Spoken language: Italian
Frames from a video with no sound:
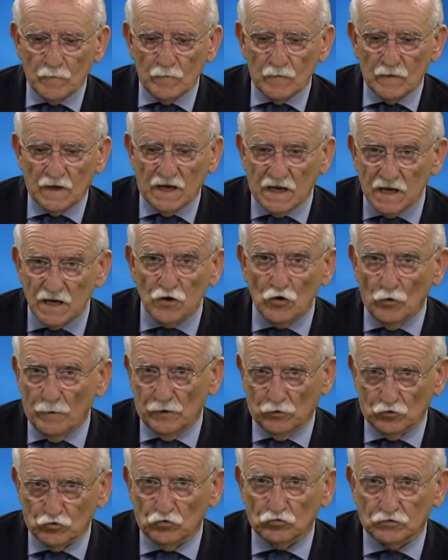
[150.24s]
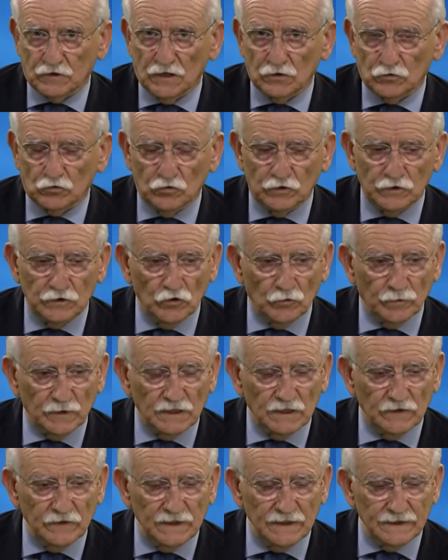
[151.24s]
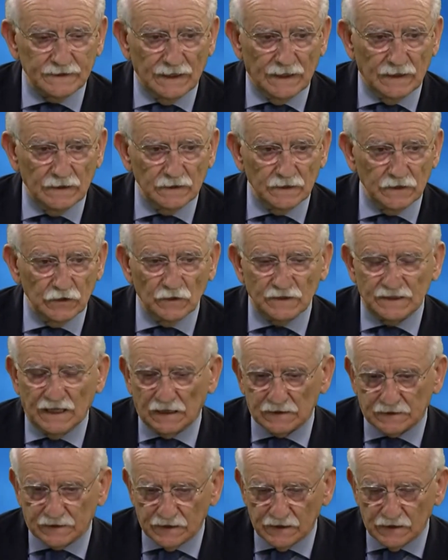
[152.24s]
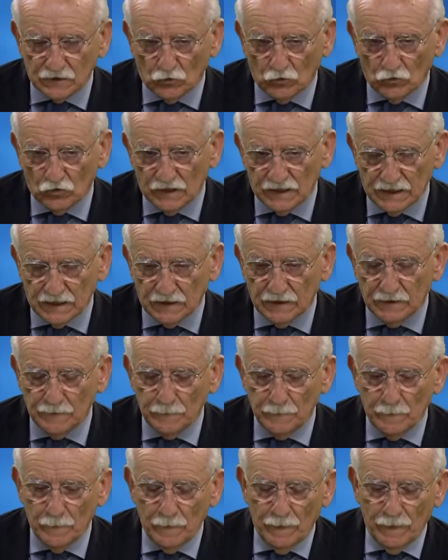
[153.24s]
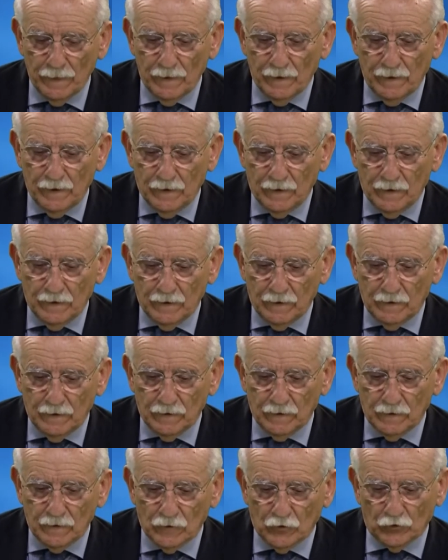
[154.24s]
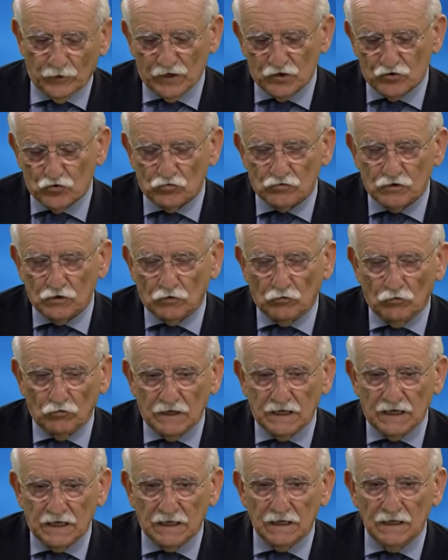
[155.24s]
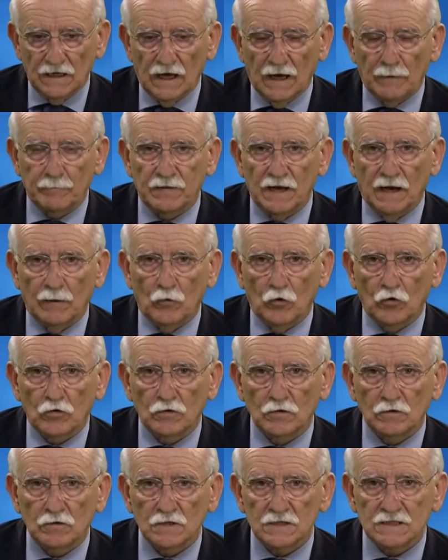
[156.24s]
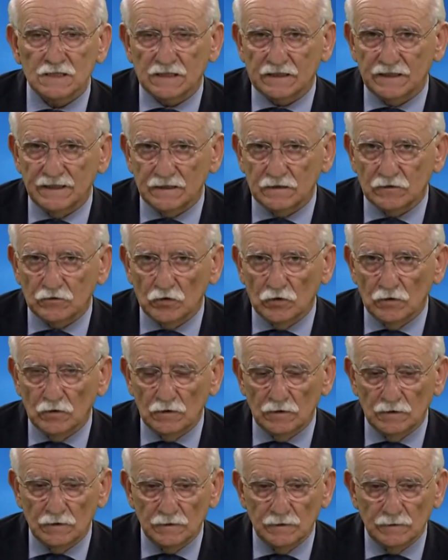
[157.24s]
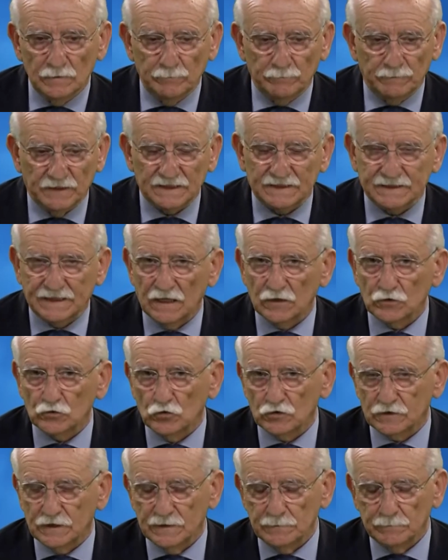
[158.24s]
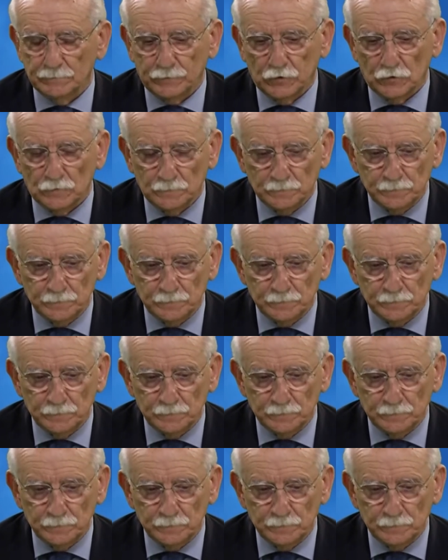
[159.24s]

che io, ma non soltanto io, per la verità, io ed altri colleghi, coraggiosi colleghi, abbiamo scritto per tanto tempo.